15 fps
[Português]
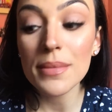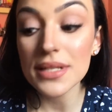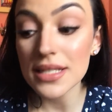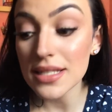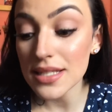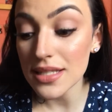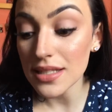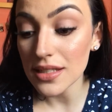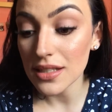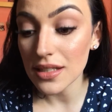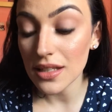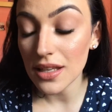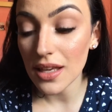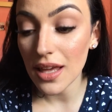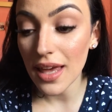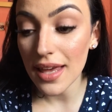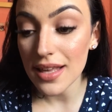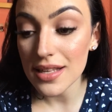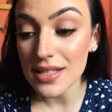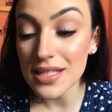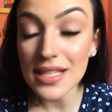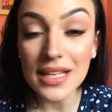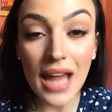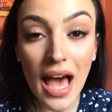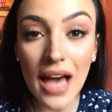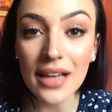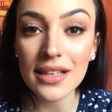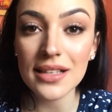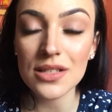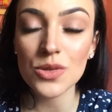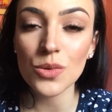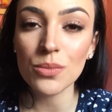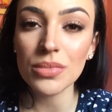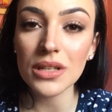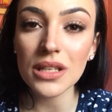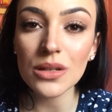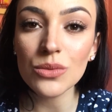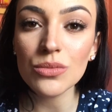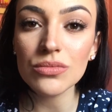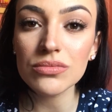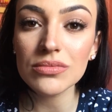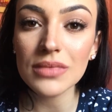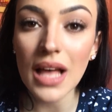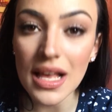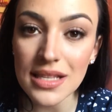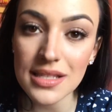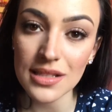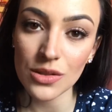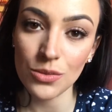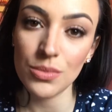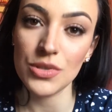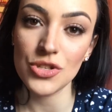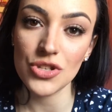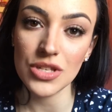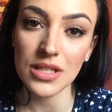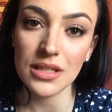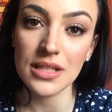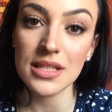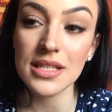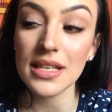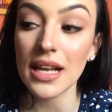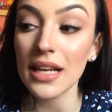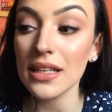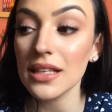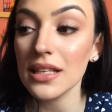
Mas assim, é, será que essa opinião está sendo pedida? Será